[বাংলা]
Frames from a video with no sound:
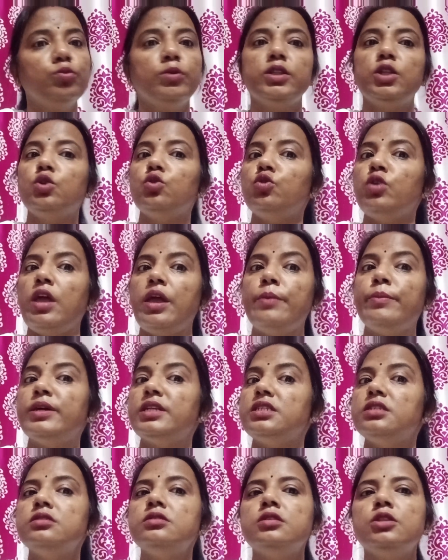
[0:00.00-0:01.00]
তোমাদের কোনো
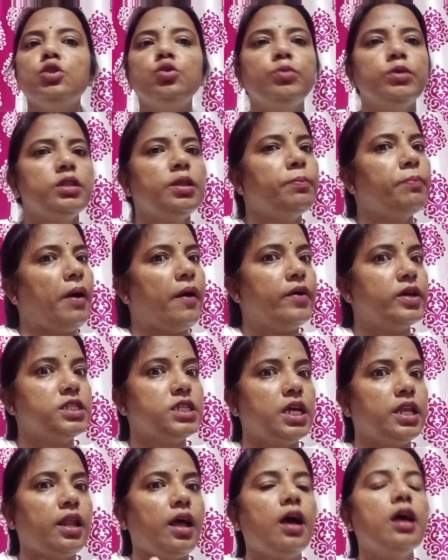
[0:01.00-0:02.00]
এমার্জেন্সিতে তোমাদের পাওয়া
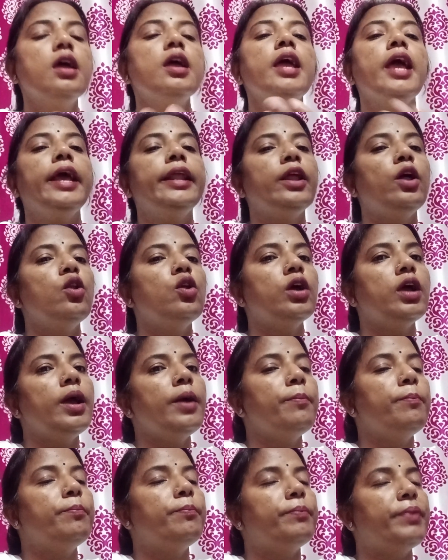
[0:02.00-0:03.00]
যায় না এটা হলো গিয়ে
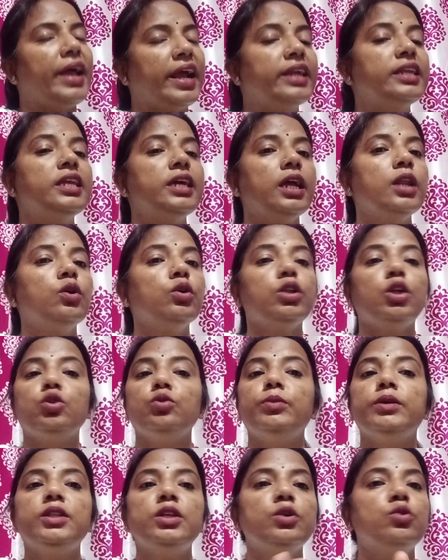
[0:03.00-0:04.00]
প্র্যাকটিক্যাল কথা
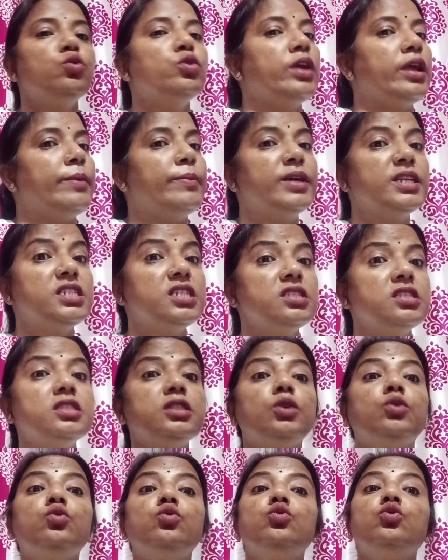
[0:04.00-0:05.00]
তোমাদের কোনো
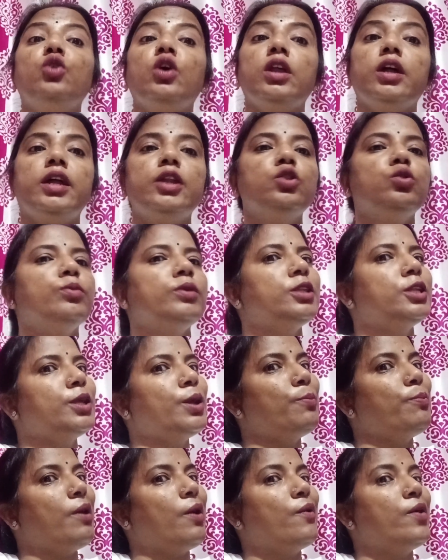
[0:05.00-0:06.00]
এমার্জেন্সিতে কোনো দরকারে তোমাদেরকে
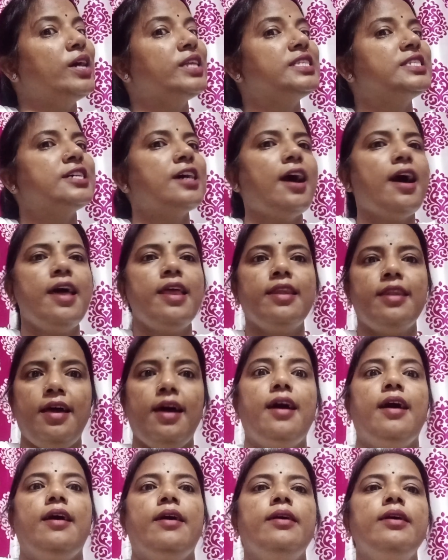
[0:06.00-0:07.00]
পাওয়া যায়
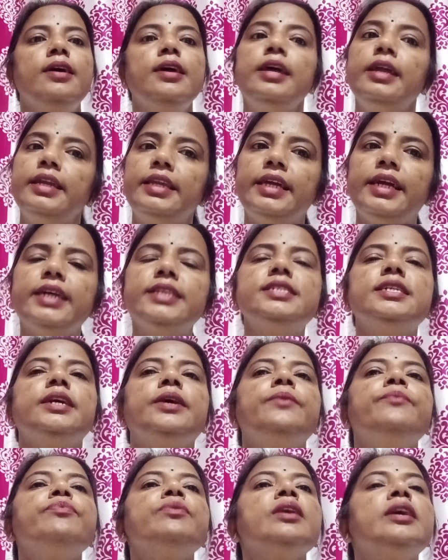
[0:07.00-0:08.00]
না ঠিক আছে
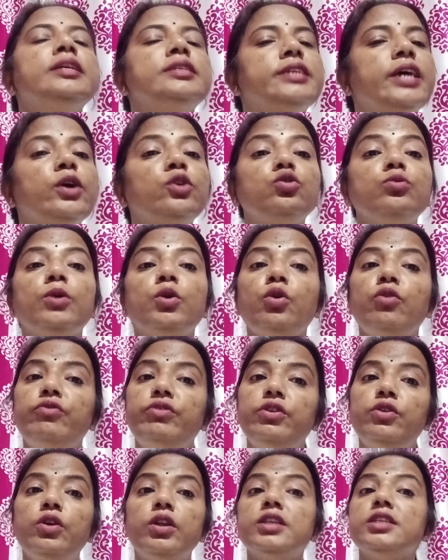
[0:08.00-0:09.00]
যাই হোক তোমার ওই
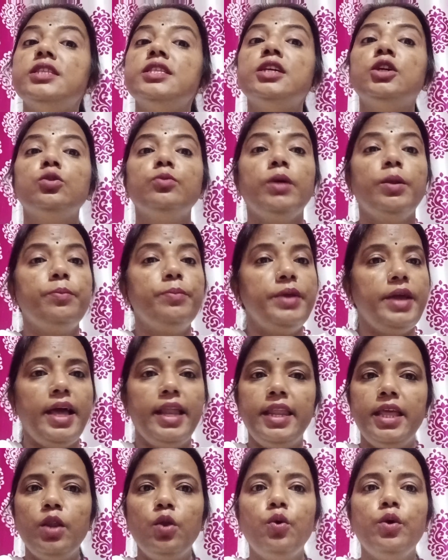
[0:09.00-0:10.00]
ভিডিওটা যেদিনকে তোমার
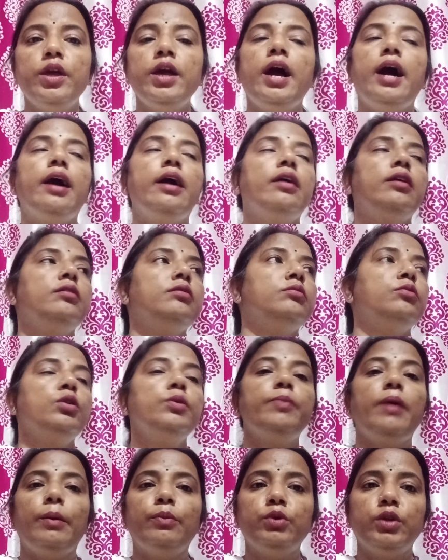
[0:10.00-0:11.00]
বিয়ানের হয়ে আর ওই
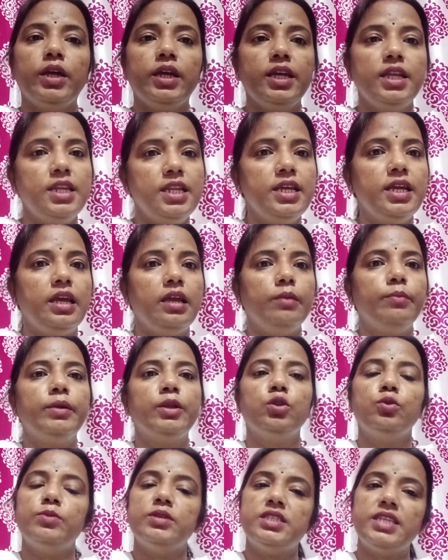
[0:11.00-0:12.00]
বাবুটাকে নিয়ে মানে
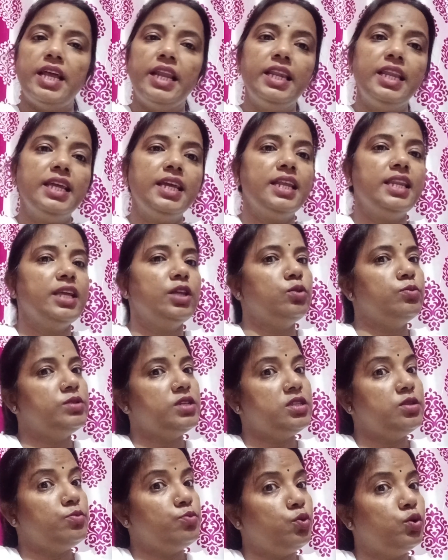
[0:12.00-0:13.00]
তোমার স্যান্ডিকে নিয়ে তুমি
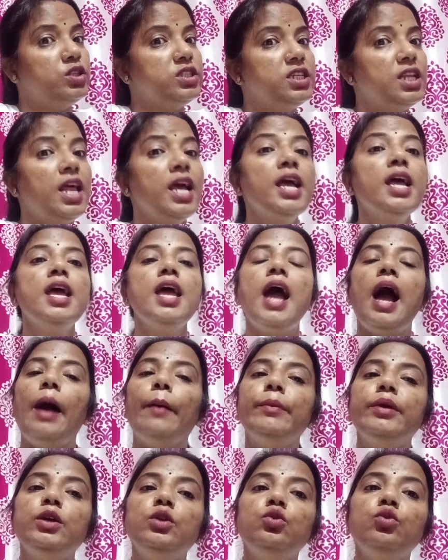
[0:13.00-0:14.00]
যেদিন বলছিলে
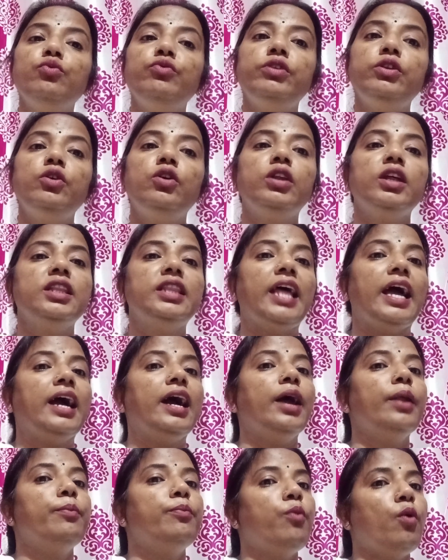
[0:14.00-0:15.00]
আমি কিন্তু ভিডিওটা
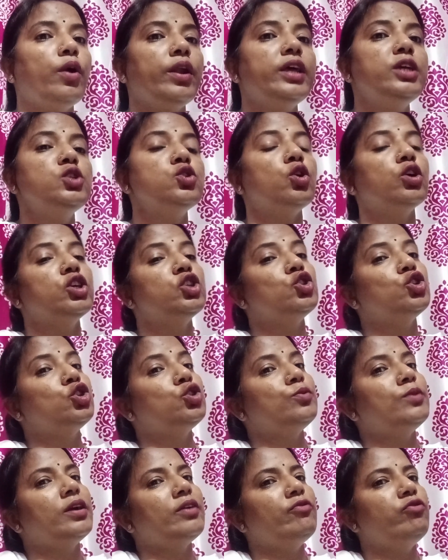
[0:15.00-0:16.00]
দেখার পরেই সঙ্গে সঙ্গে
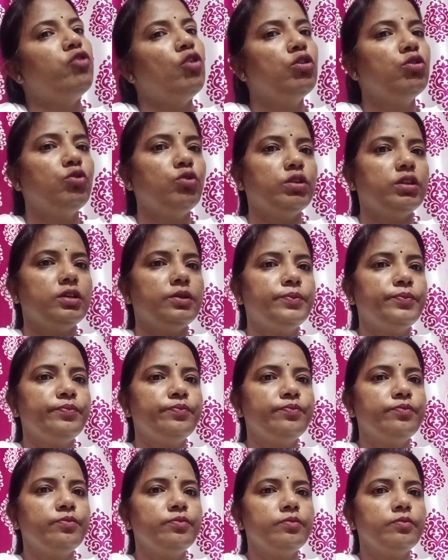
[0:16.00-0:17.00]
তোমাকে ফোন করি
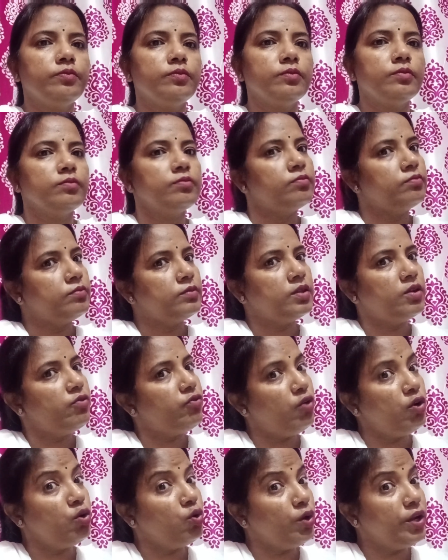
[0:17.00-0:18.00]

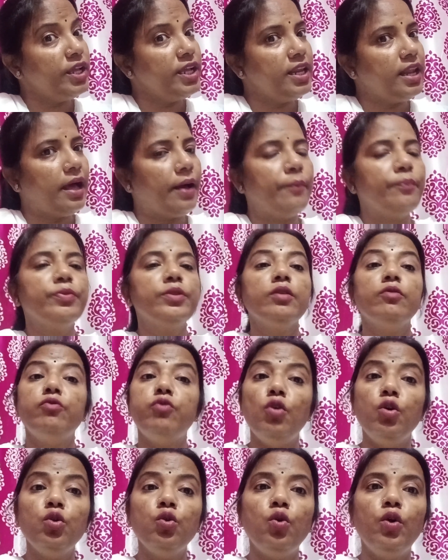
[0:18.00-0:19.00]
ফোন করি কি না
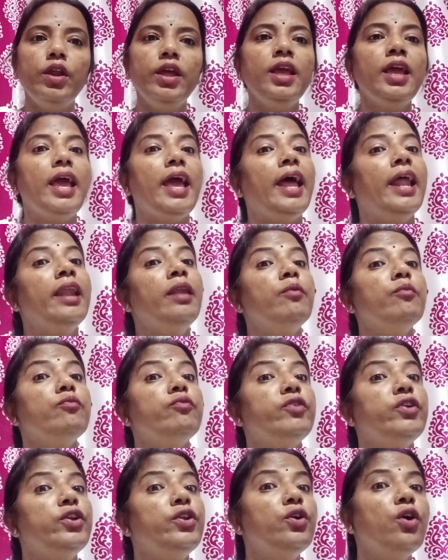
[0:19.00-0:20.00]
ফোন করি অ্যান্ড
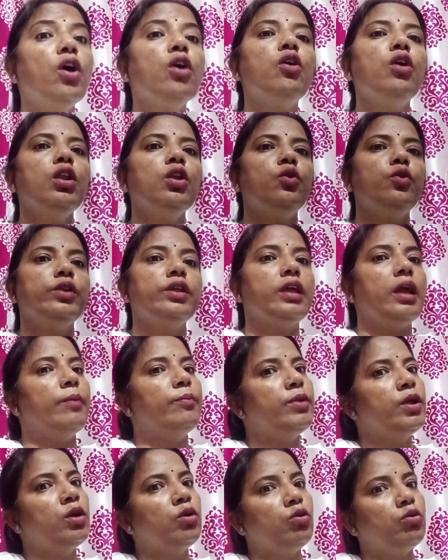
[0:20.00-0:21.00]
ভিডিও কল করি
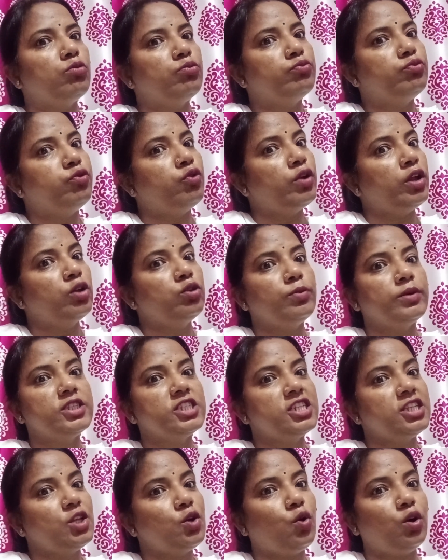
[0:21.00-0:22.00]
এমনি ফোনে তোমাদের
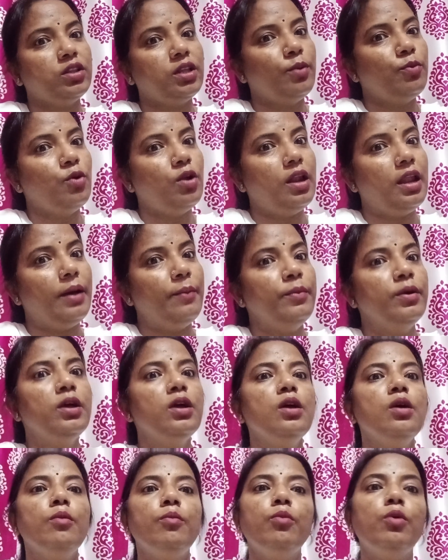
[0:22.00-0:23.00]
সাথে কথা বললাম
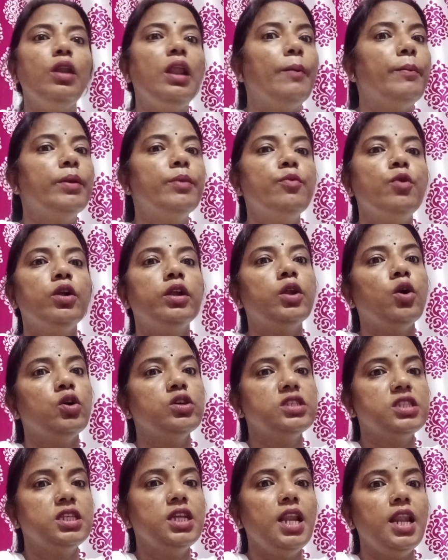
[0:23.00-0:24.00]
বলে আমার মনটা
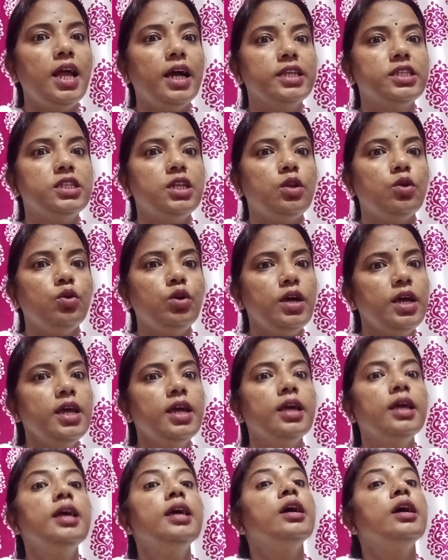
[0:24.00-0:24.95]
অস্থির লাগছিল হ্যাঁ